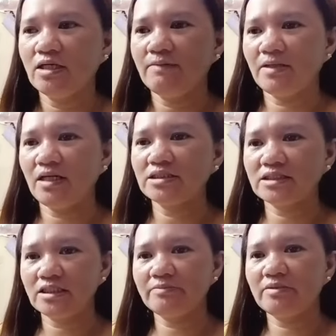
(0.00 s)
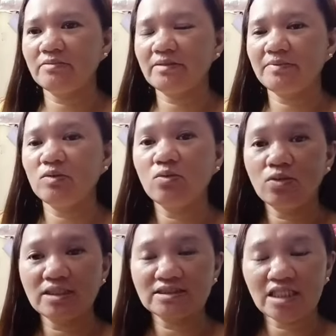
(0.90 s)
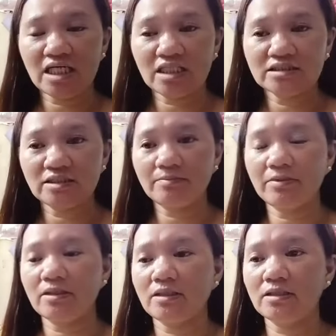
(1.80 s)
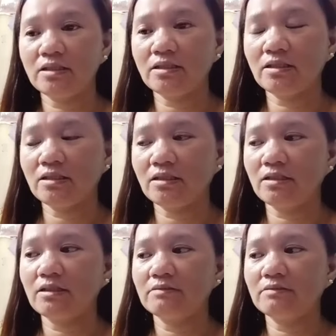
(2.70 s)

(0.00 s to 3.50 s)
pag sila naman ang may pagkukulang sa akin syempre uh,